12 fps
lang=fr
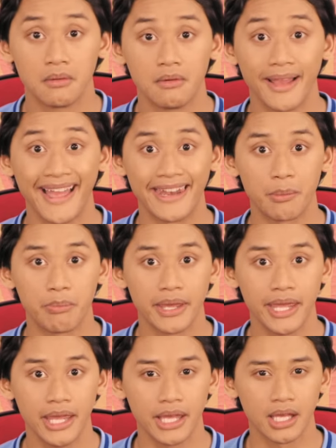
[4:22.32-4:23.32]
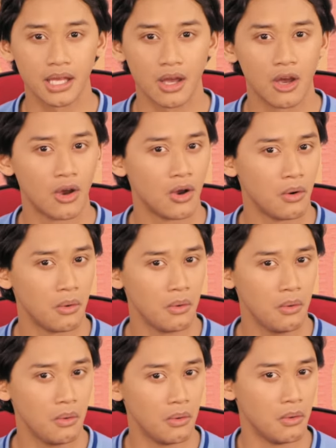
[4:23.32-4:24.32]
Et un petit cochon.
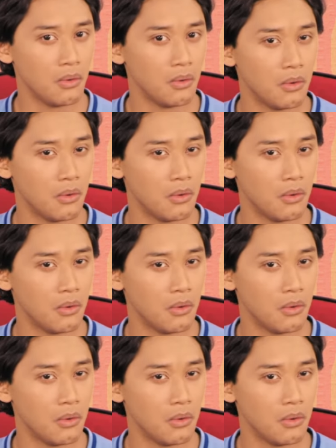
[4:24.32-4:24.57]
Oh...